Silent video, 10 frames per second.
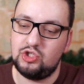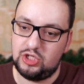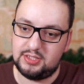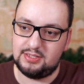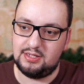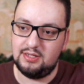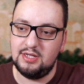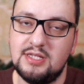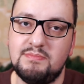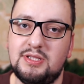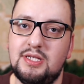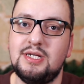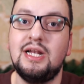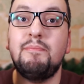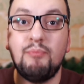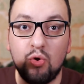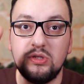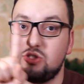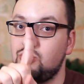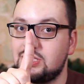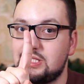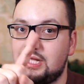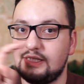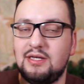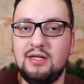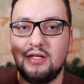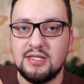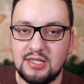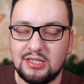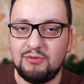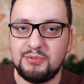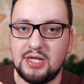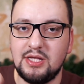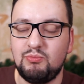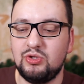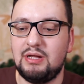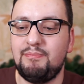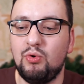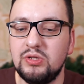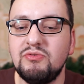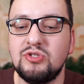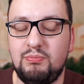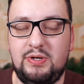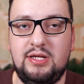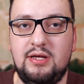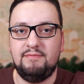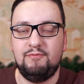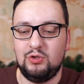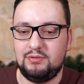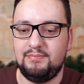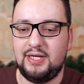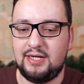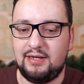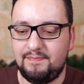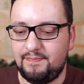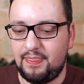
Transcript: нечестно. Смотрите клип полностью, кстати, ссылка в описании будет на полное выступление. Вот, поехали.